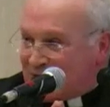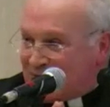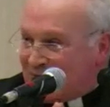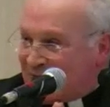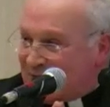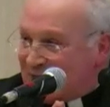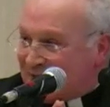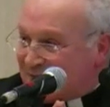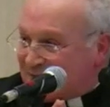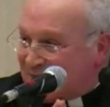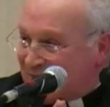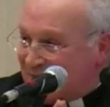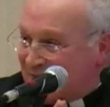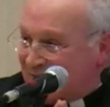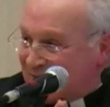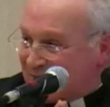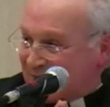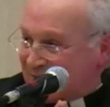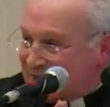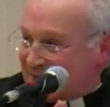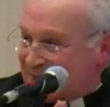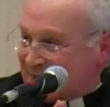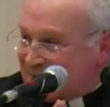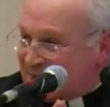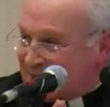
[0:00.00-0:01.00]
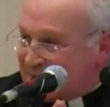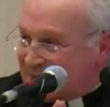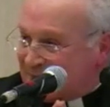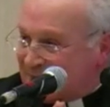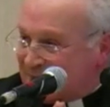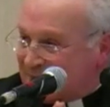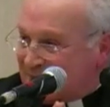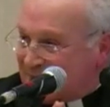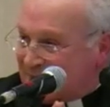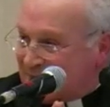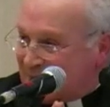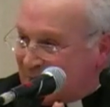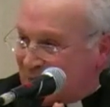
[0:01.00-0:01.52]
vai a fare?
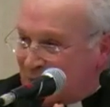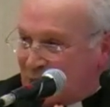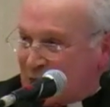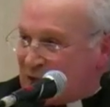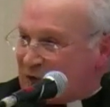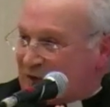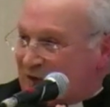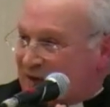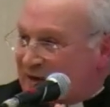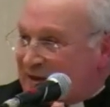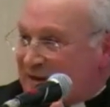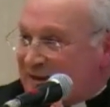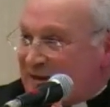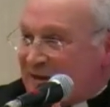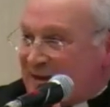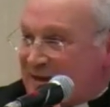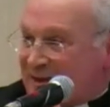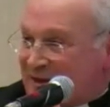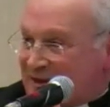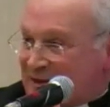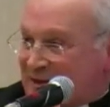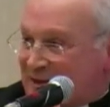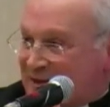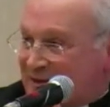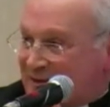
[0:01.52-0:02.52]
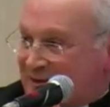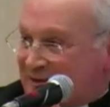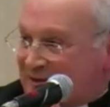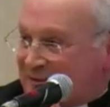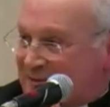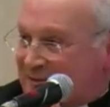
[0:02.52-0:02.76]
cosa gli dici?